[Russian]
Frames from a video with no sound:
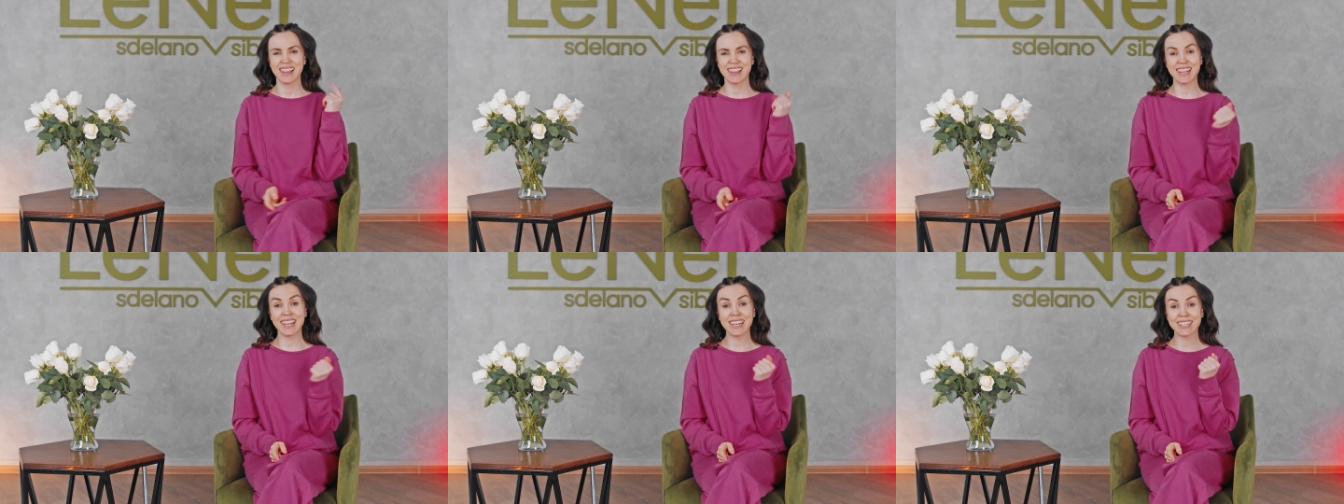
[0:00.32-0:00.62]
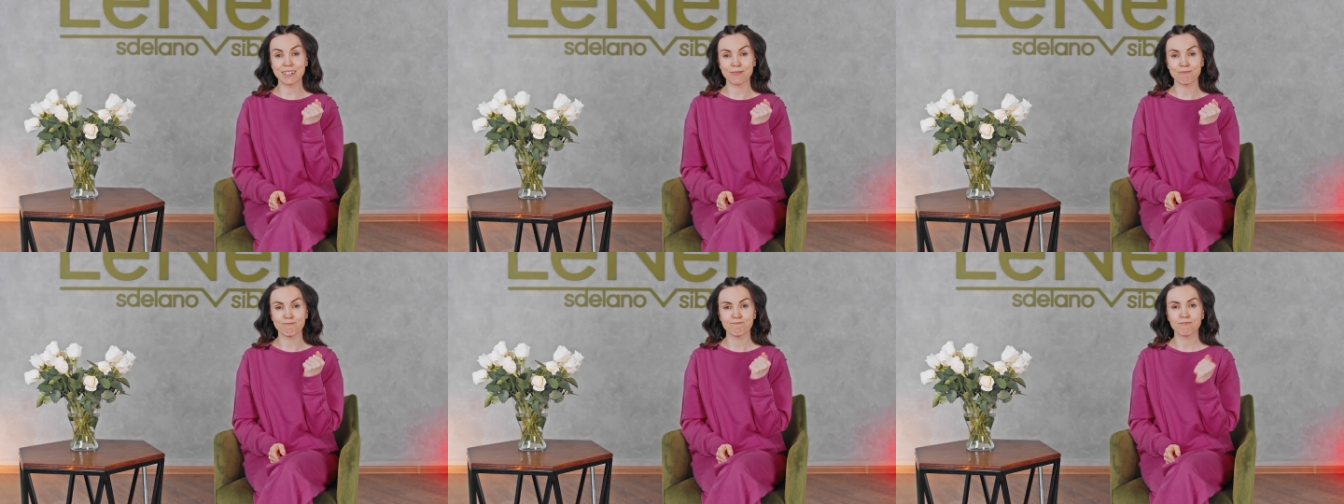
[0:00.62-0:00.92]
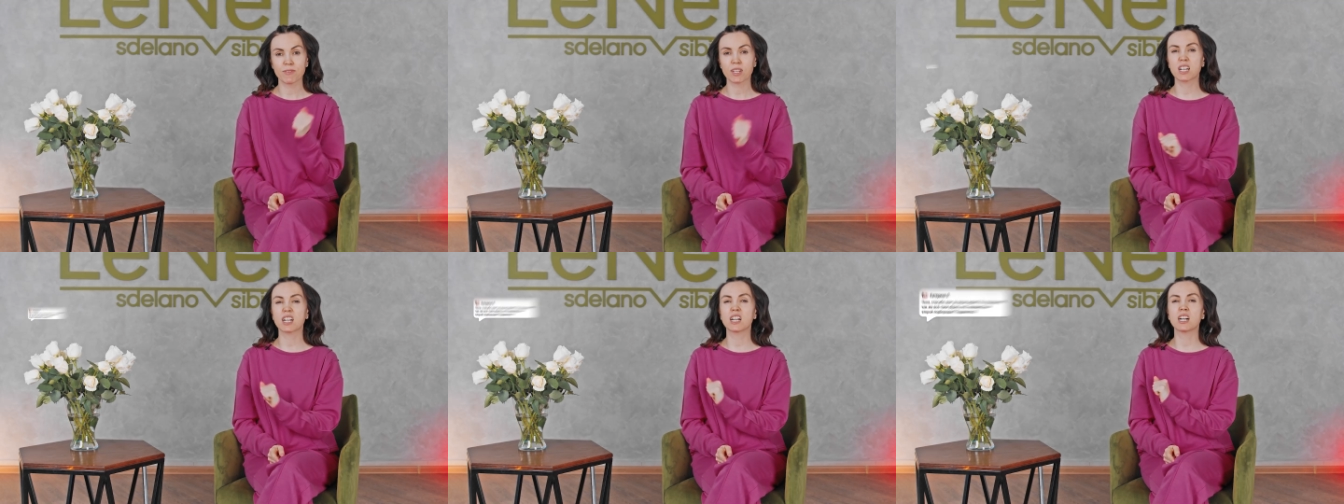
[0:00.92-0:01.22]
Лена,
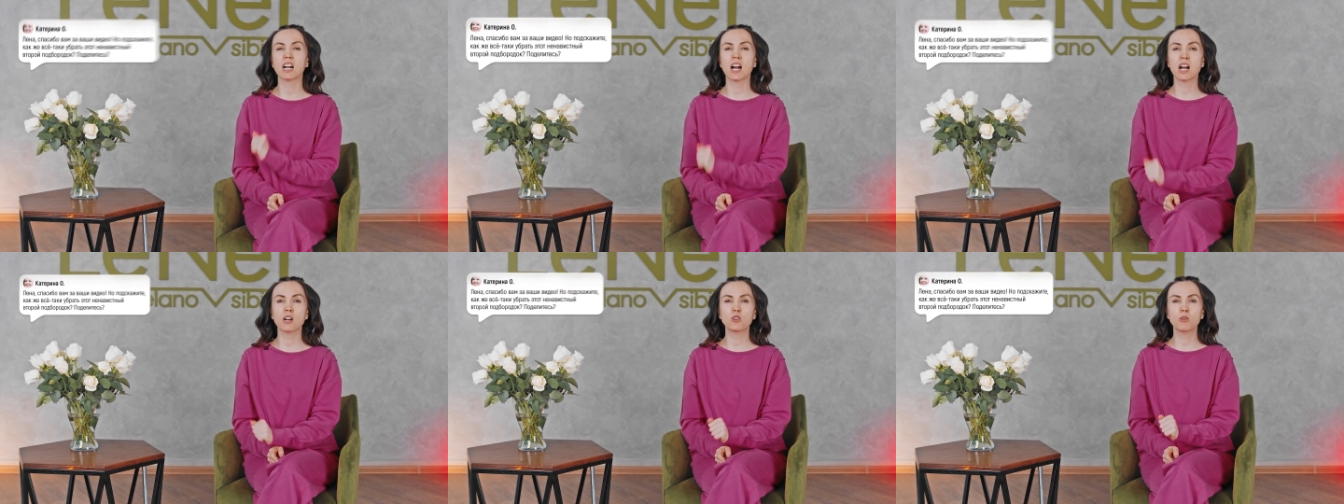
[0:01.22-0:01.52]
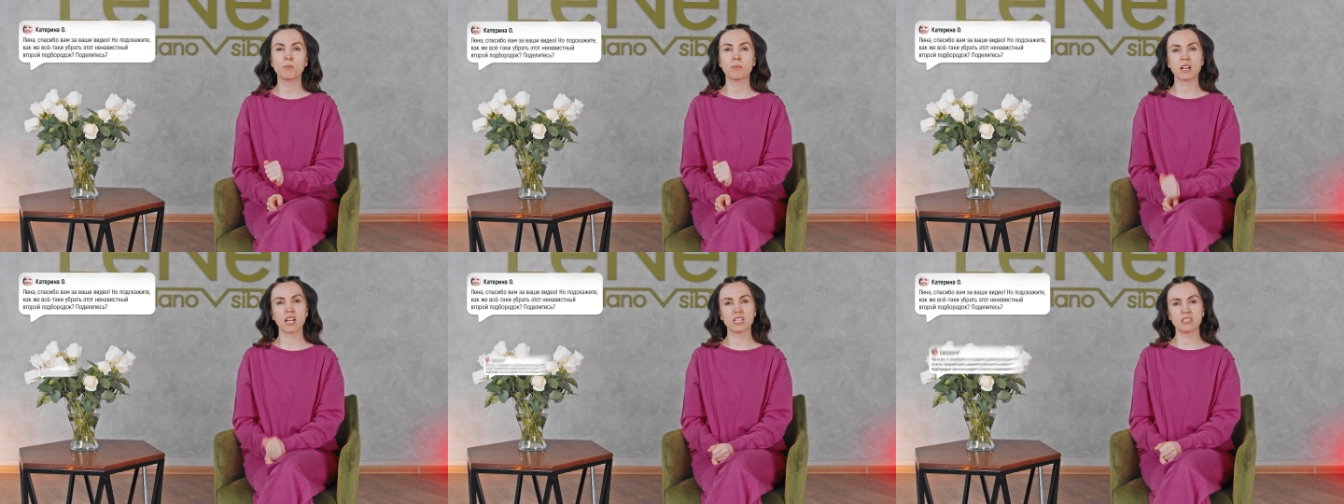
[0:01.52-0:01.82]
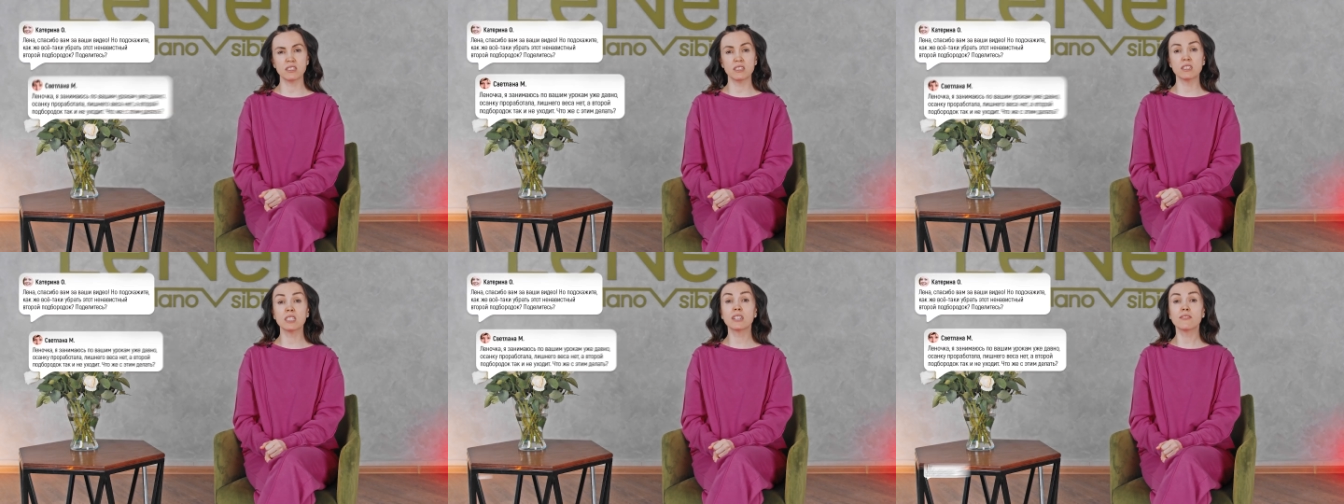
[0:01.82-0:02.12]
как
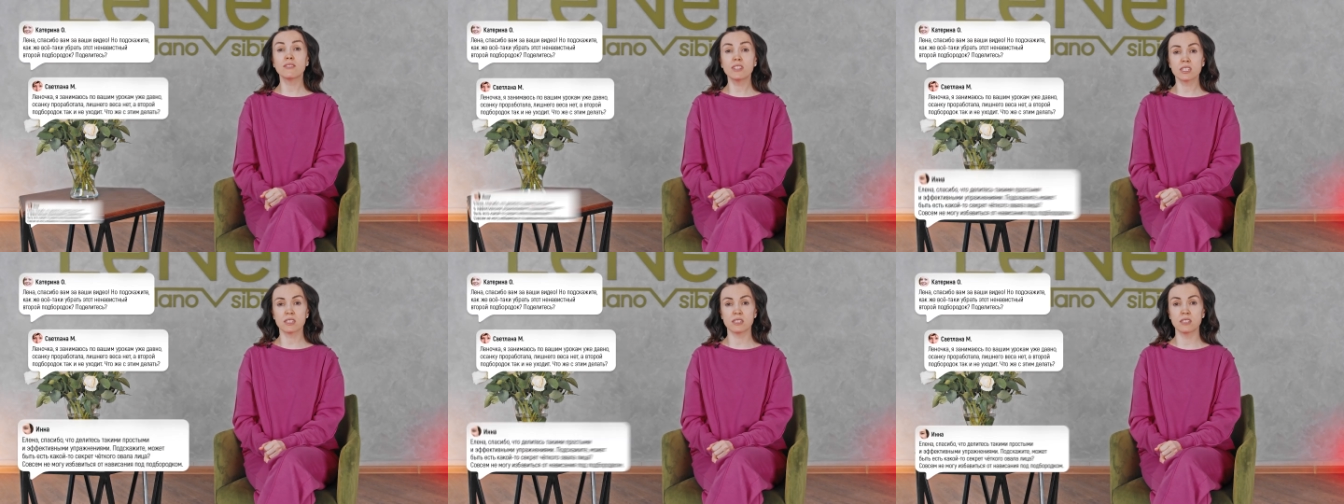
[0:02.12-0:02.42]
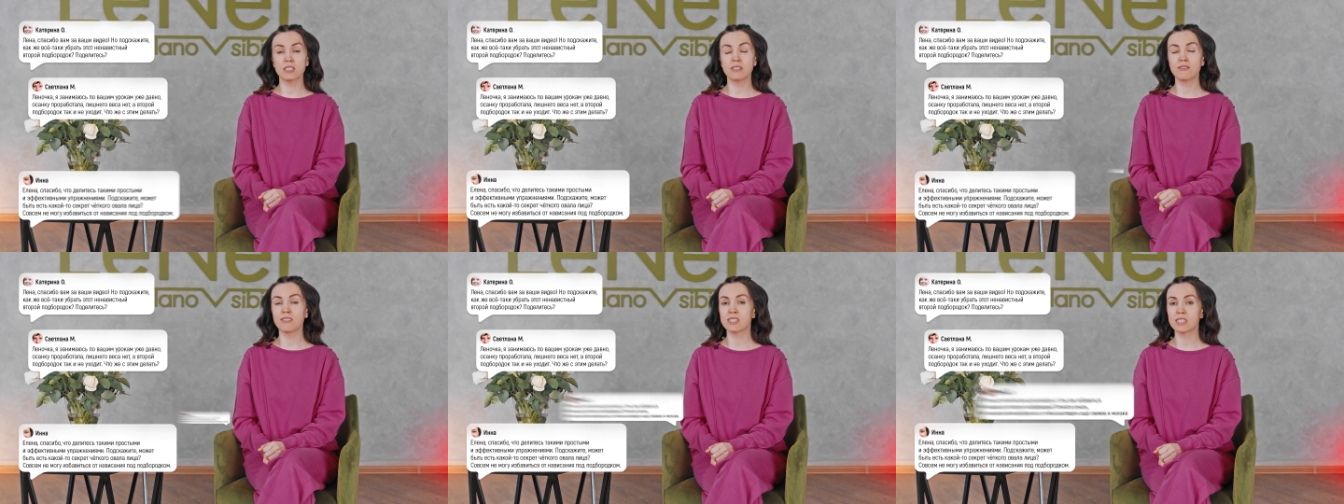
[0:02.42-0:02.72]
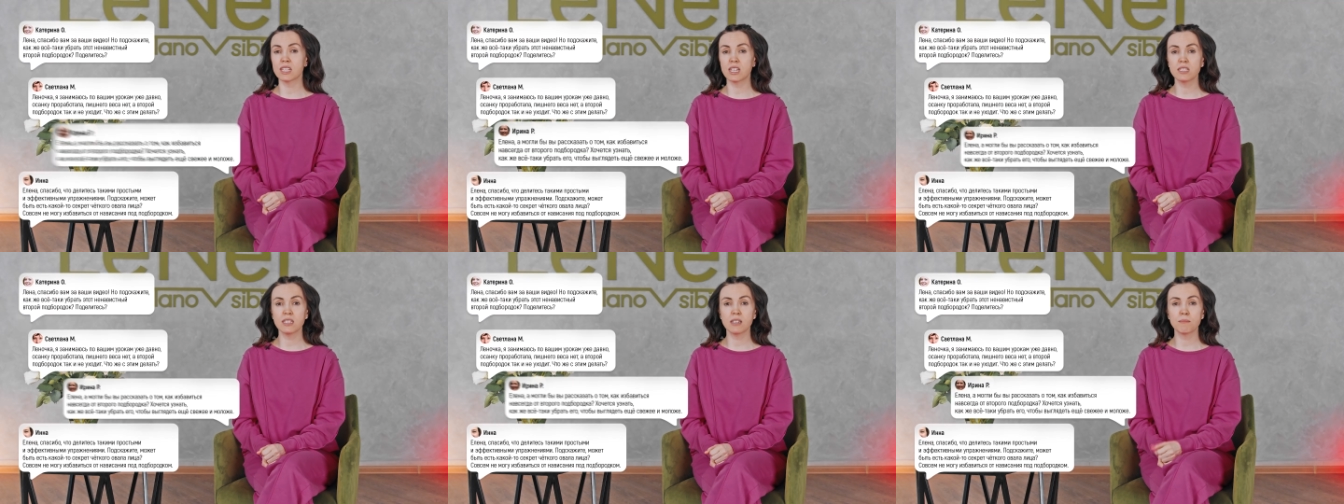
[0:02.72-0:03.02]
убрать ненавистное
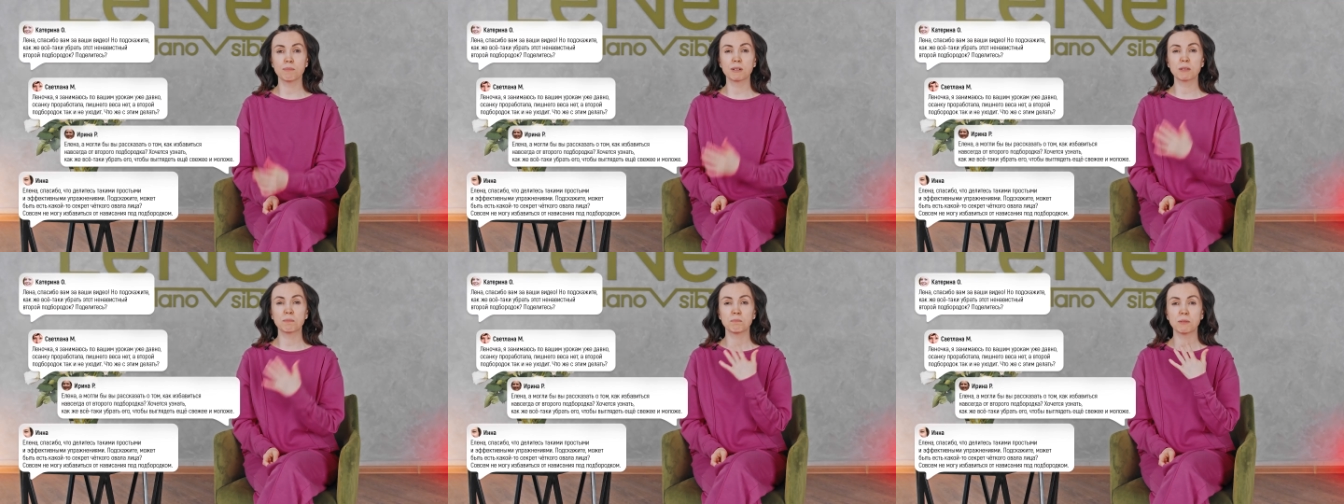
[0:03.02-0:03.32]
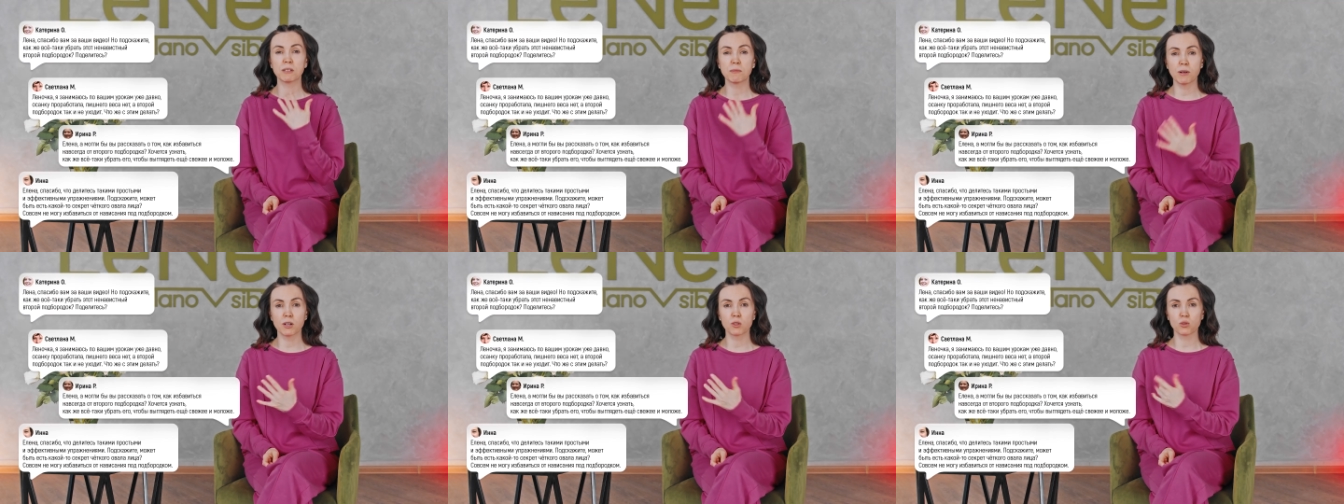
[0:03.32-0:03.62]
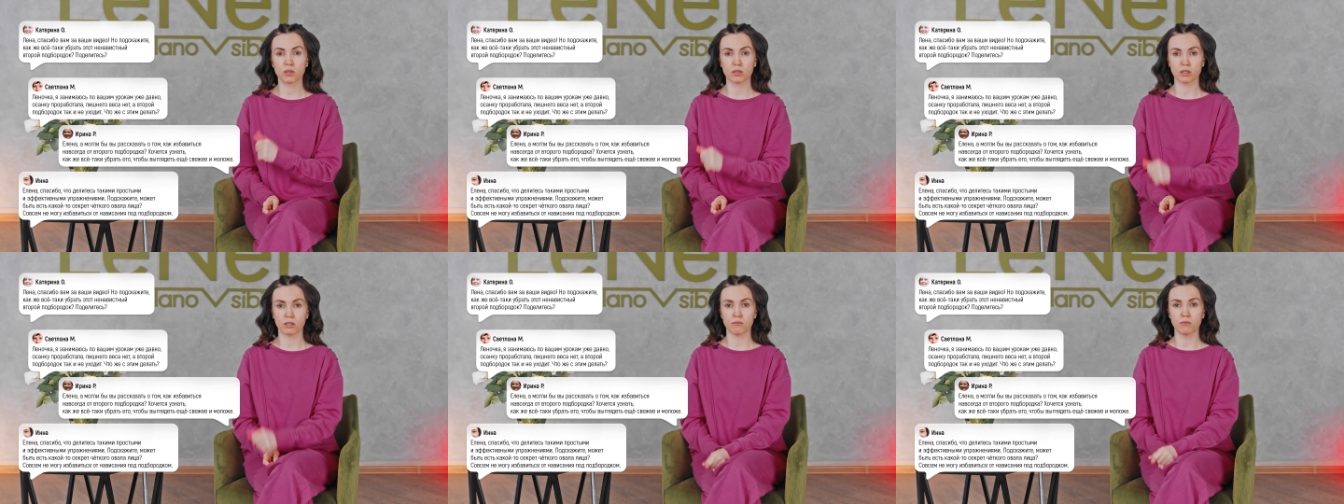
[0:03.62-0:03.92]
нависание под
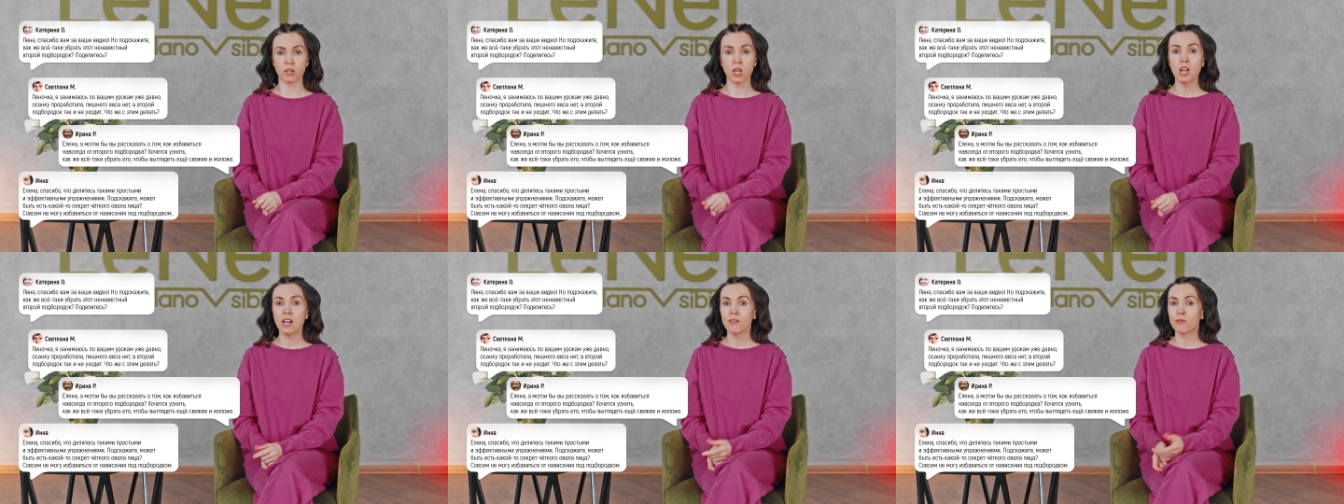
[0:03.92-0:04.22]
подбородком?